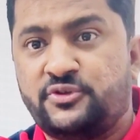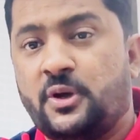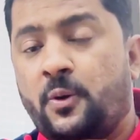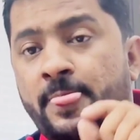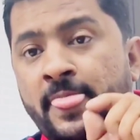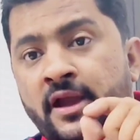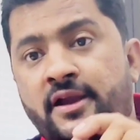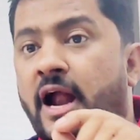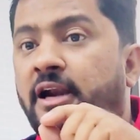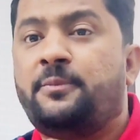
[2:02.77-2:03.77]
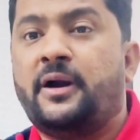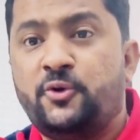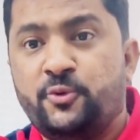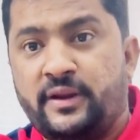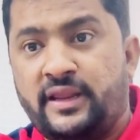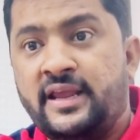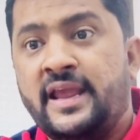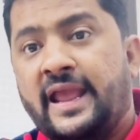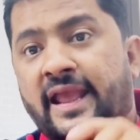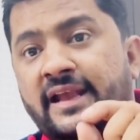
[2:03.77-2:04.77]
पूछता हूं काठमांडू में
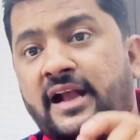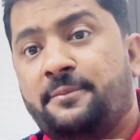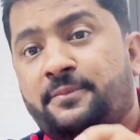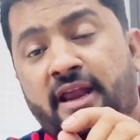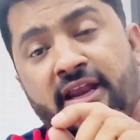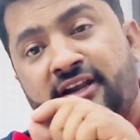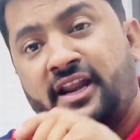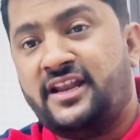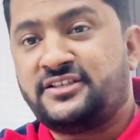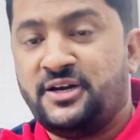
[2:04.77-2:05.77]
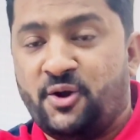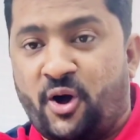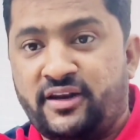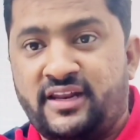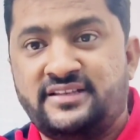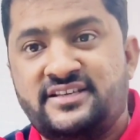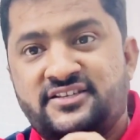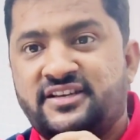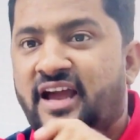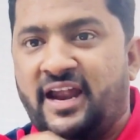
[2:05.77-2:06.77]
एक आपका इंटरनेशनल
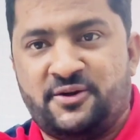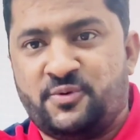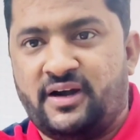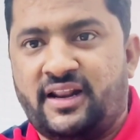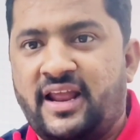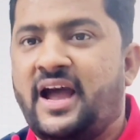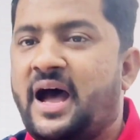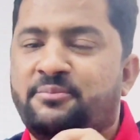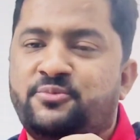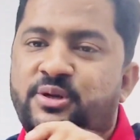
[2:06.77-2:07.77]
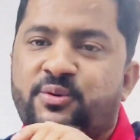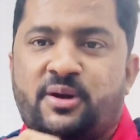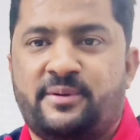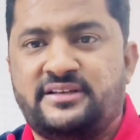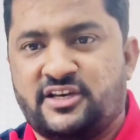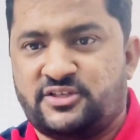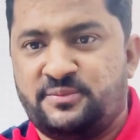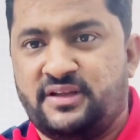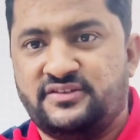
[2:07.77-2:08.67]
ऑर्गेनाइजेशन का हेडक्वार्टर है आप मुझे वो कमेंट सेक्शन में